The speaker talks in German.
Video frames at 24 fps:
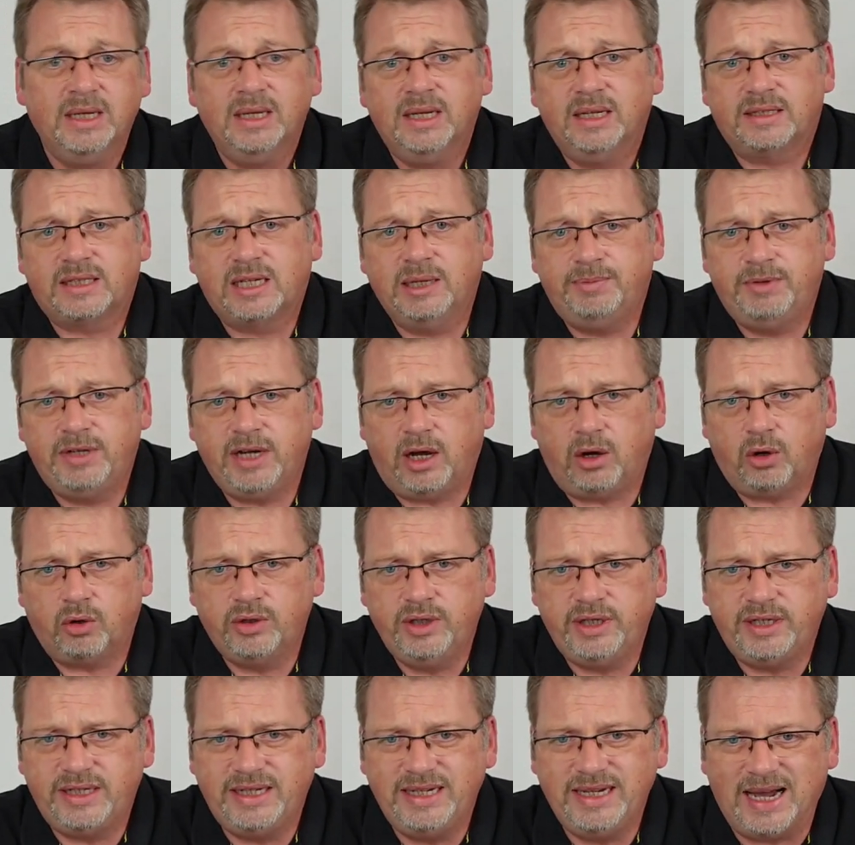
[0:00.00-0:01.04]
Es gibt ja auch
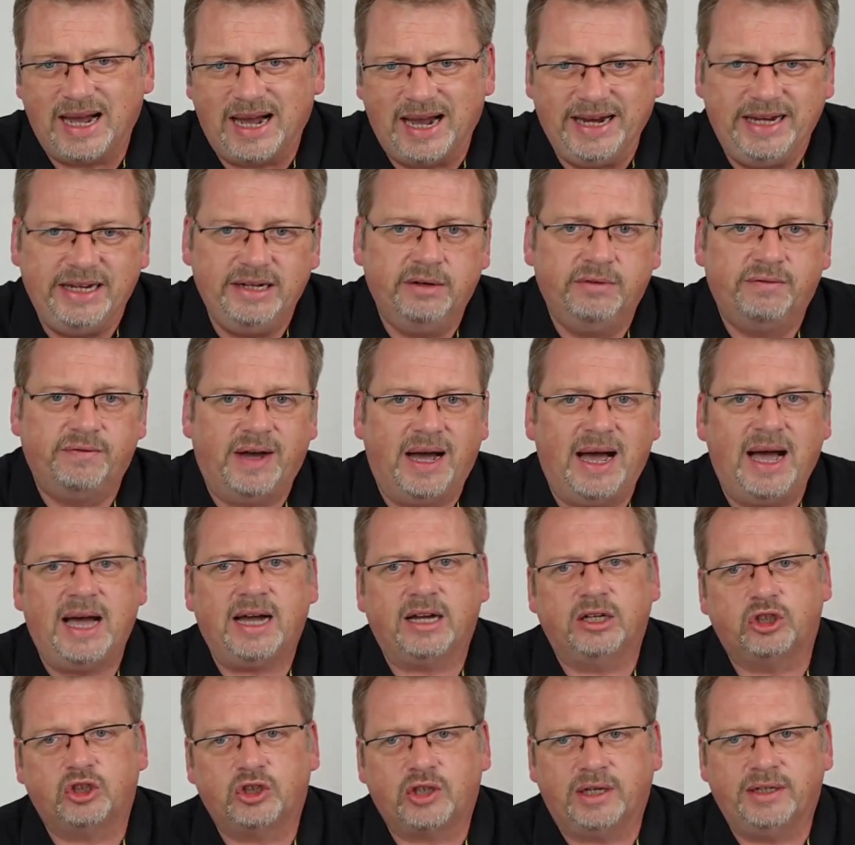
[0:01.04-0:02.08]
nicht die eine
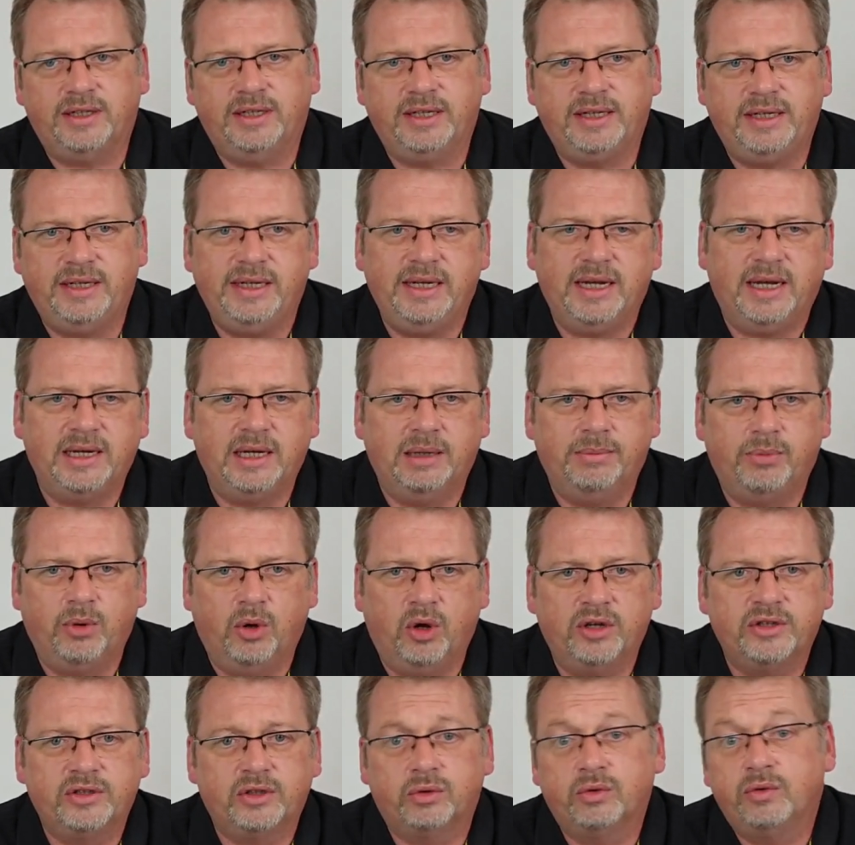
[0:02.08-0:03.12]
wahre Strategie an der
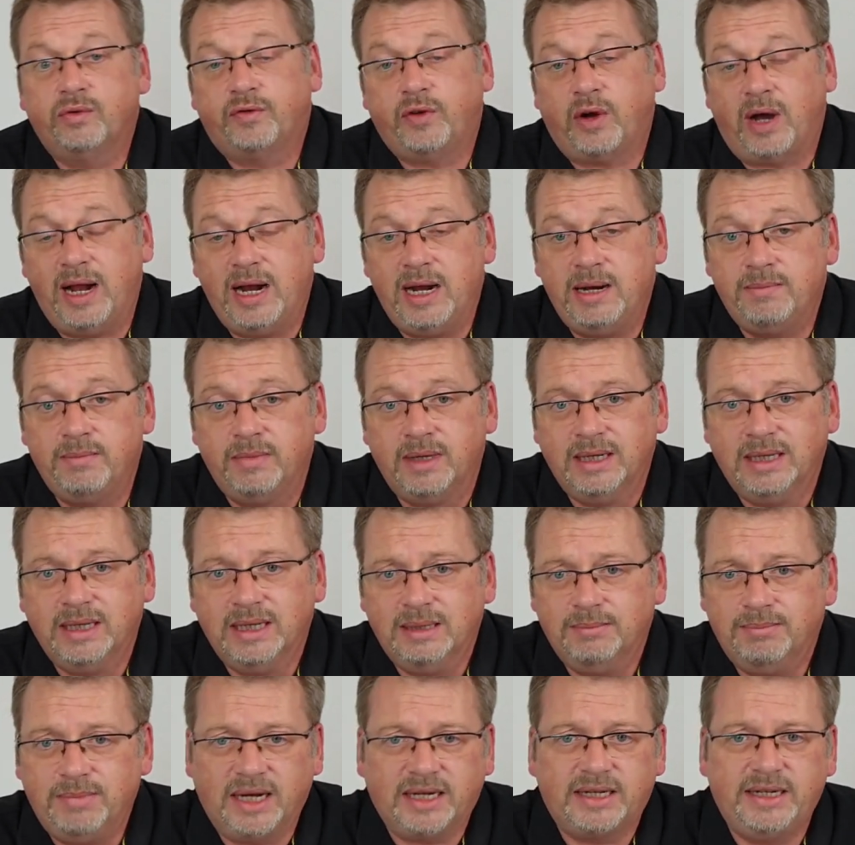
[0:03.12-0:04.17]
Börse und vor allem
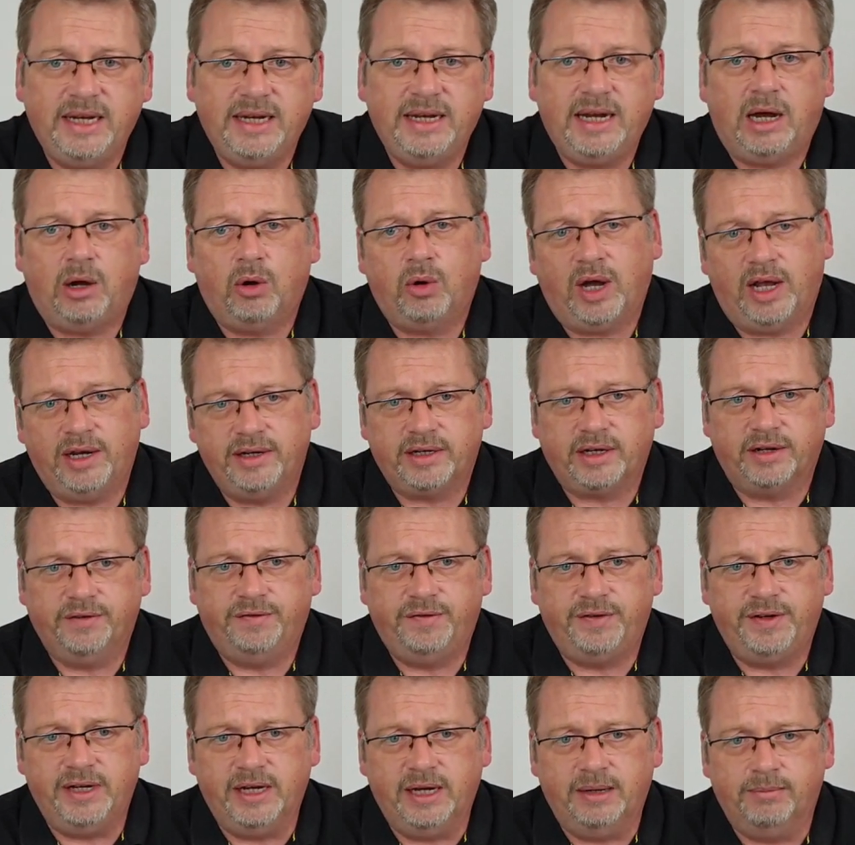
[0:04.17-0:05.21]
mag jeder auch andere
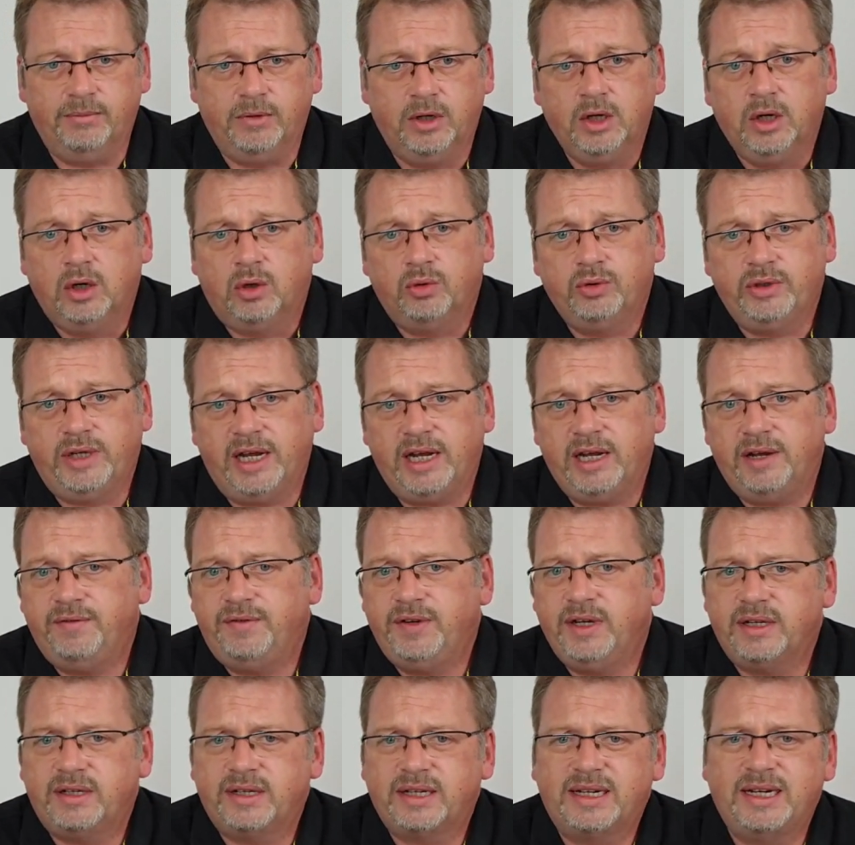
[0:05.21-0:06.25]
Firmen. Und daher
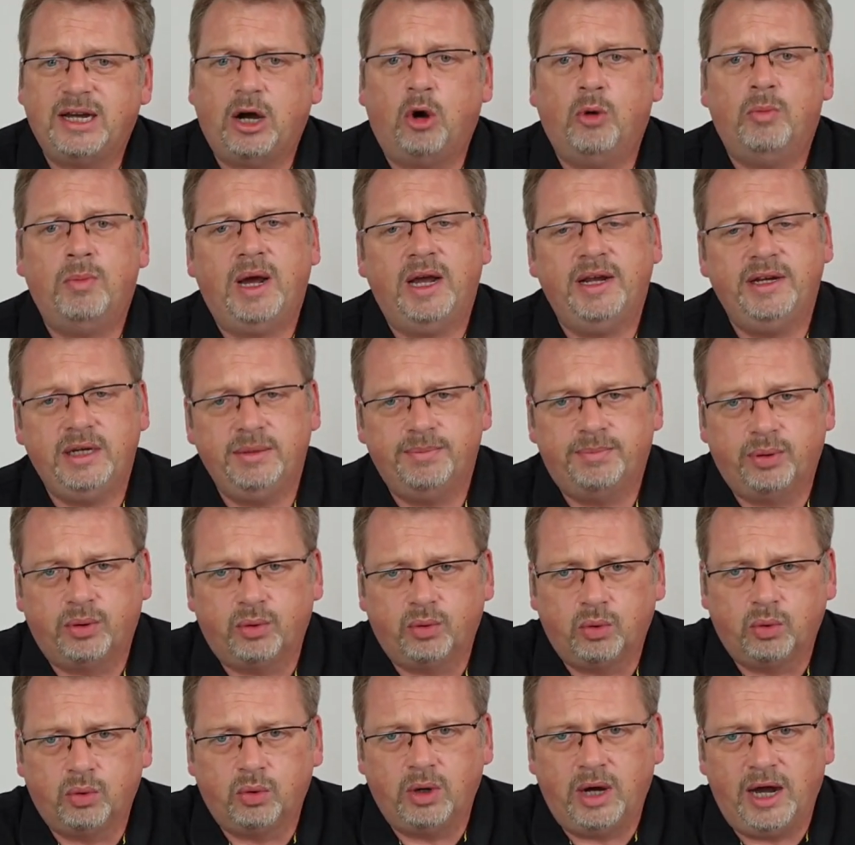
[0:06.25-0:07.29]
wird kaum ein
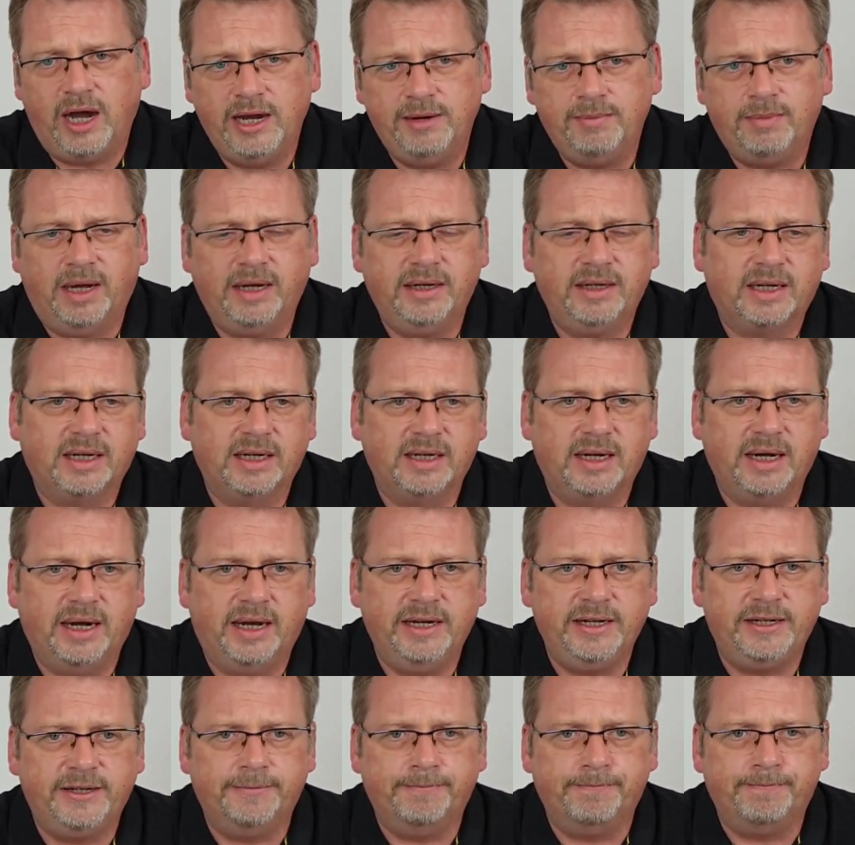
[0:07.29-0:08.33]
Depot einem anderen
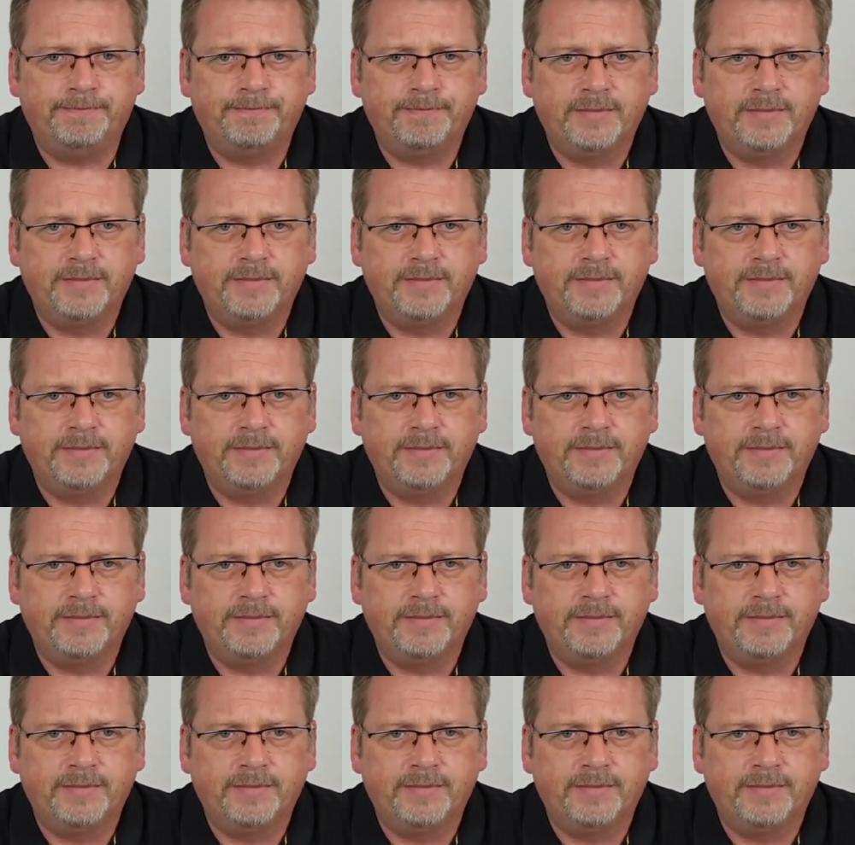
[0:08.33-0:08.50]
gleichen.